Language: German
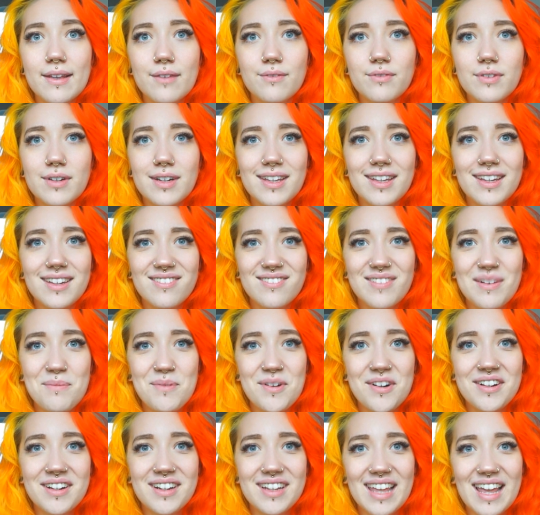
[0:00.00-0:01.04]
ich einfach irgendwann
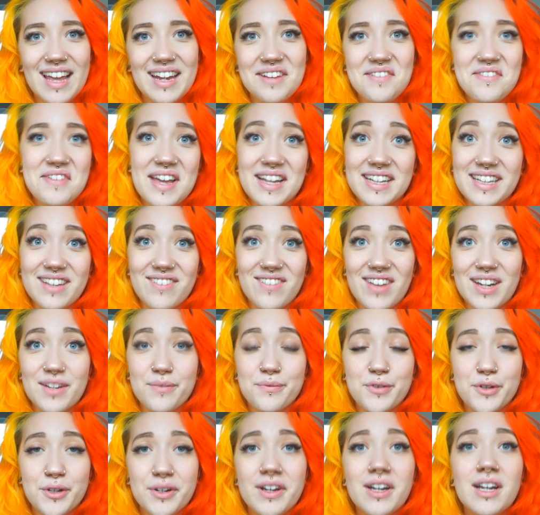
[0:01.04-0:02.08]
mal gerne fertig
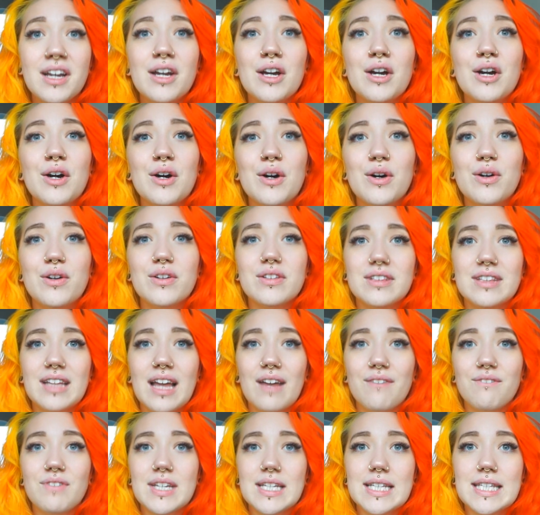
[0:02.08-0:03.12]
werden würde. Und
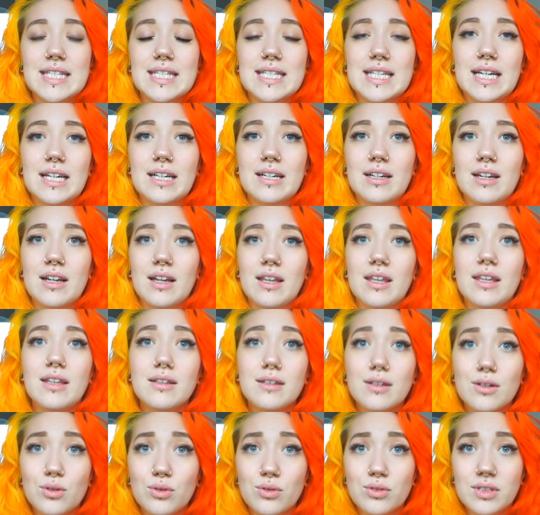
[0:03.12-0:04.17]
da wird es dann
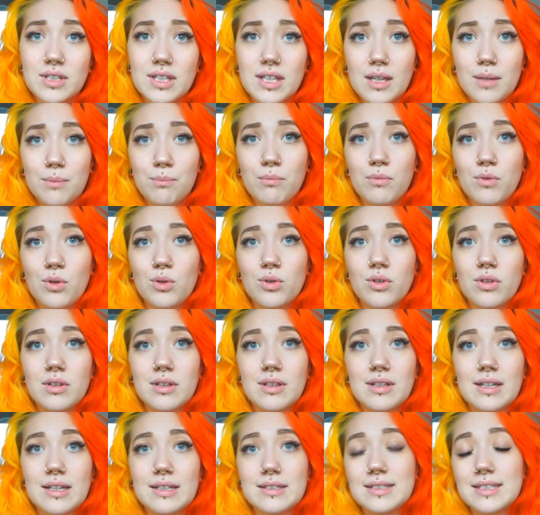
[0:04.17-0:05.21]
Hintergrund geben
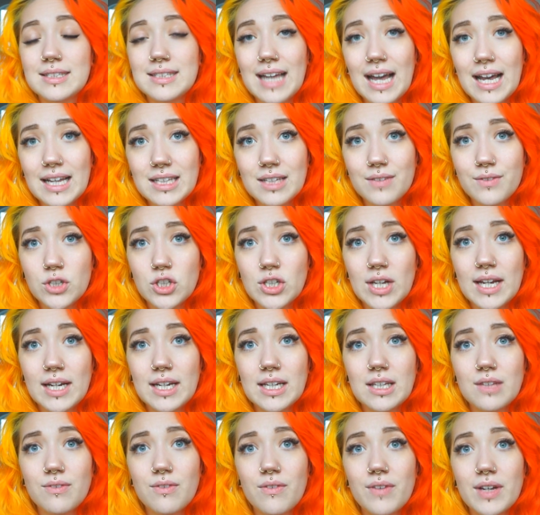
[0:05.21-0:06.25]
und äh, Zitate
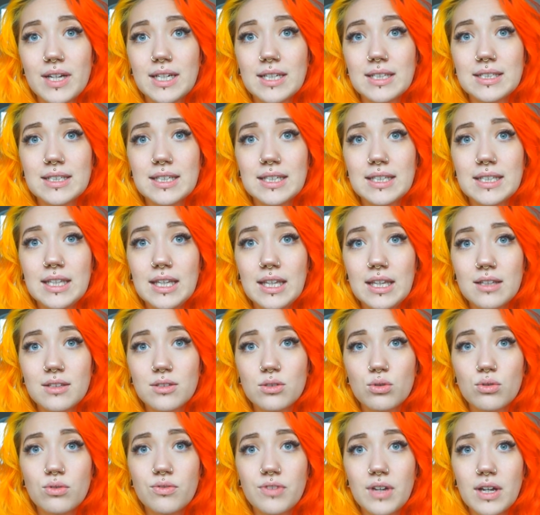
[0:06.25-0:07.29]
wahrscheinlich. Wir werden das Knie
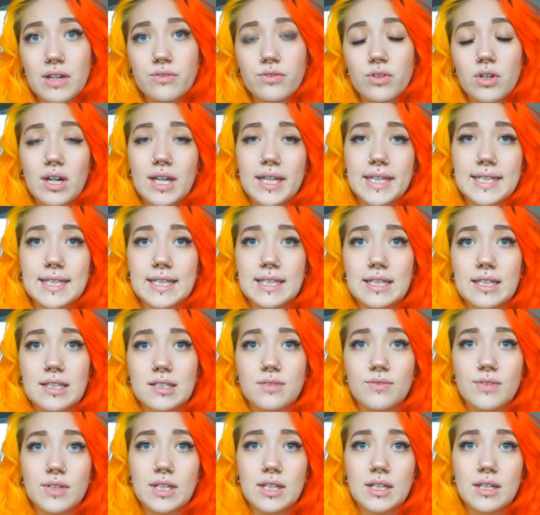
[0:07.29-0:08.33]
insofern vollenden,
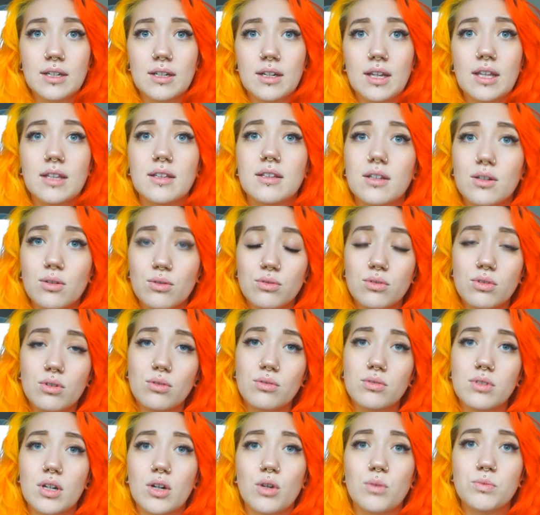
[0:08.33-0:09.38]
dass wir den Hintergrund
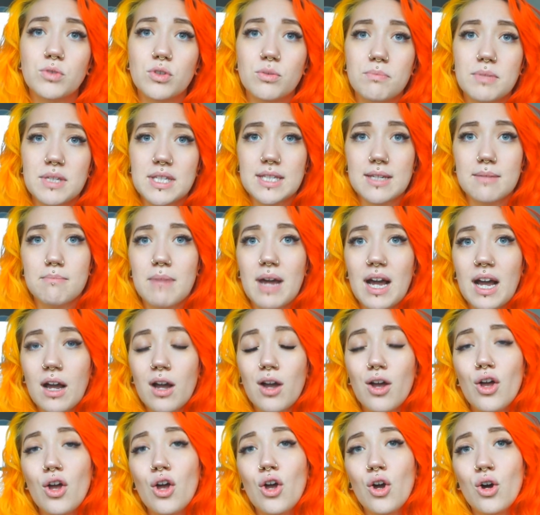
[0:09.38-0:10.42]
rundherum so ein bisschen
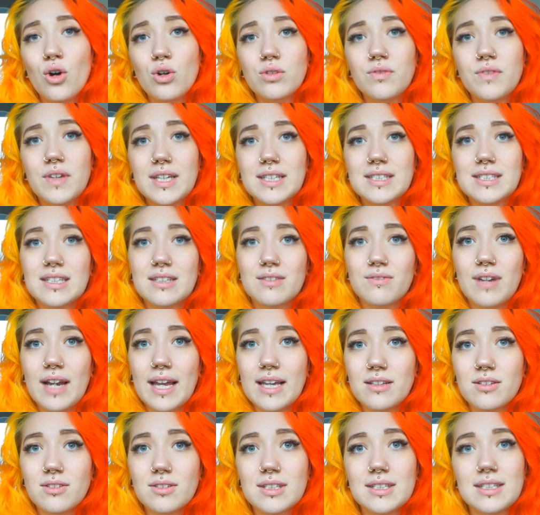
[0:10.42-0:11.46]
machen. Und wie gesagt,
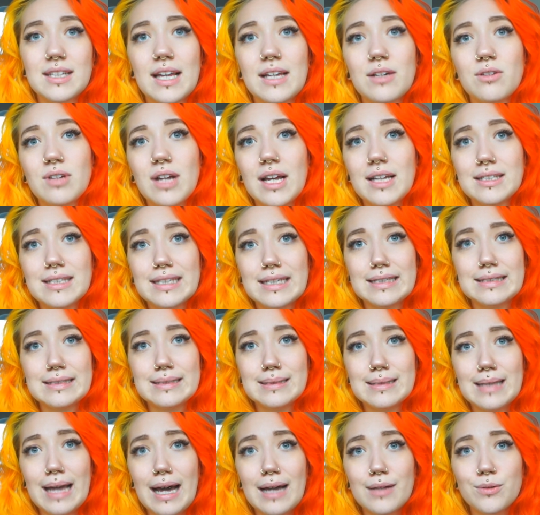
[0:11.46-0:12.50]
vielleicht noch das ein oder andere
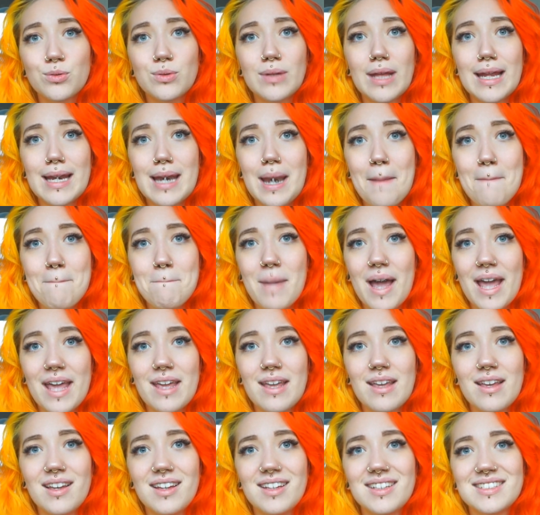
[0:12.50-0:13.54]
Zitat. Und Ende
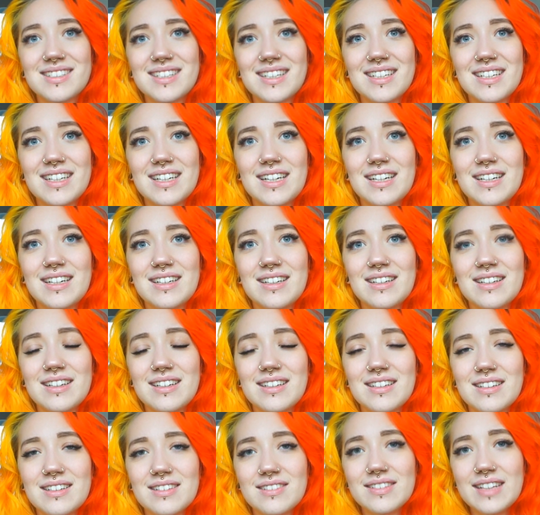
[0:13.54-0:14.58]
Mai äh, ist dann der
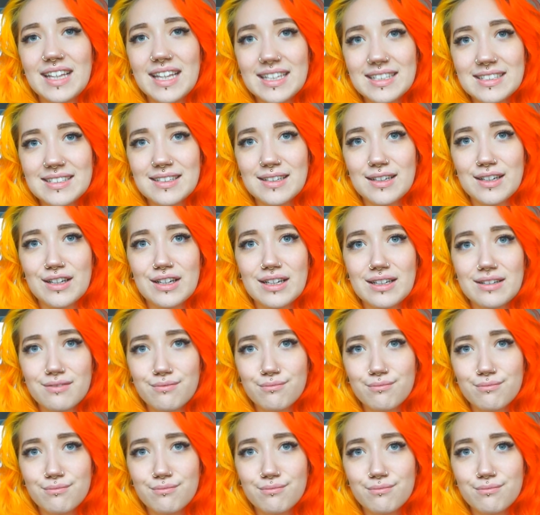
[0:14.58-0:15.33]
äh, nächste